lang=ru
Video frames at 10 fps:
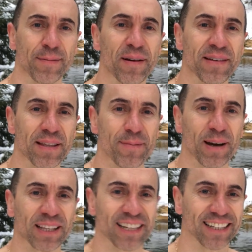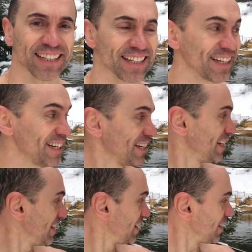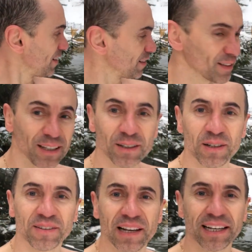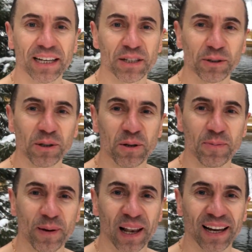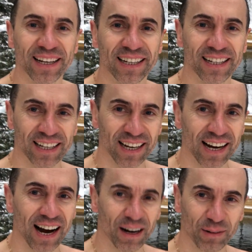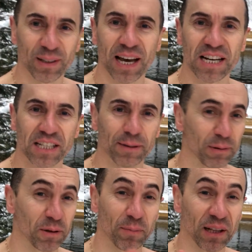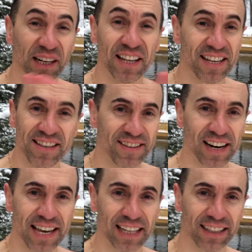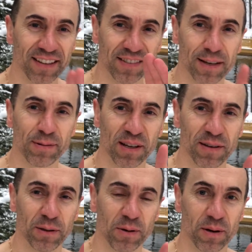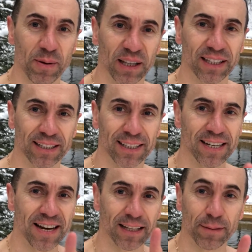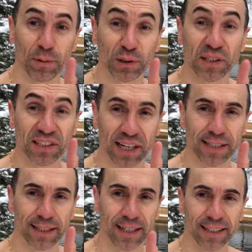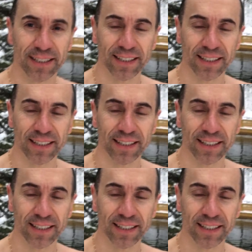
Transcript: Привет, ребят! Вот такое великое чудо-купель. Окунаешься, а потом благодать невероятная. Всем советую, ребят. Это просто сказка.